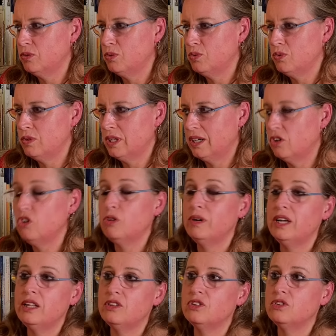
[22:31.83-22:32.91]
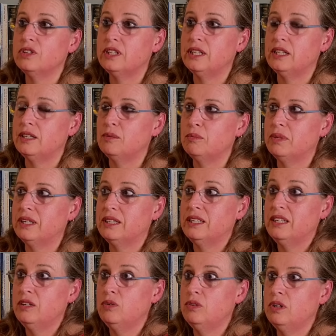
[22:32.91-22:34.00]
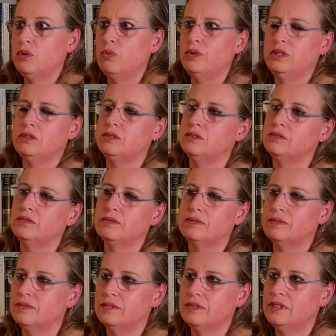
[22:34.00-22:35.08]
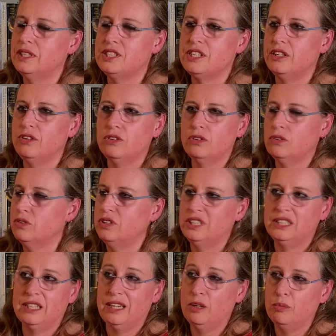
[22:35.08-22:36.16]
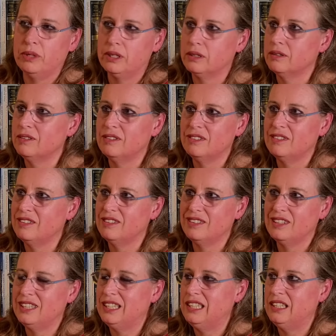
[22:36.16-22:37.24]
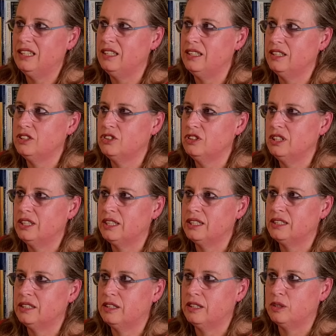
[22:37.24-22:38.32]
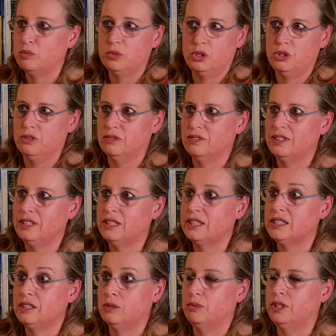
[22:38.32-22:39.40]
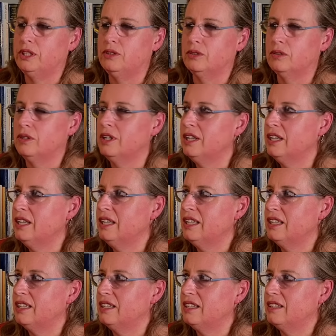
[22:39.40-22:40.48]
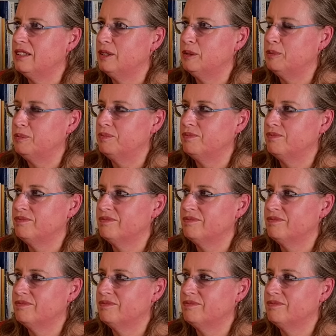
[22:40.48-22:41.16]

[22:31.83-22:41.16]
una alcoba donde va a tener un encuentro del Señor con esa alma. Y, esto tiene que ser hermoso, tiene que ser bonito. Em,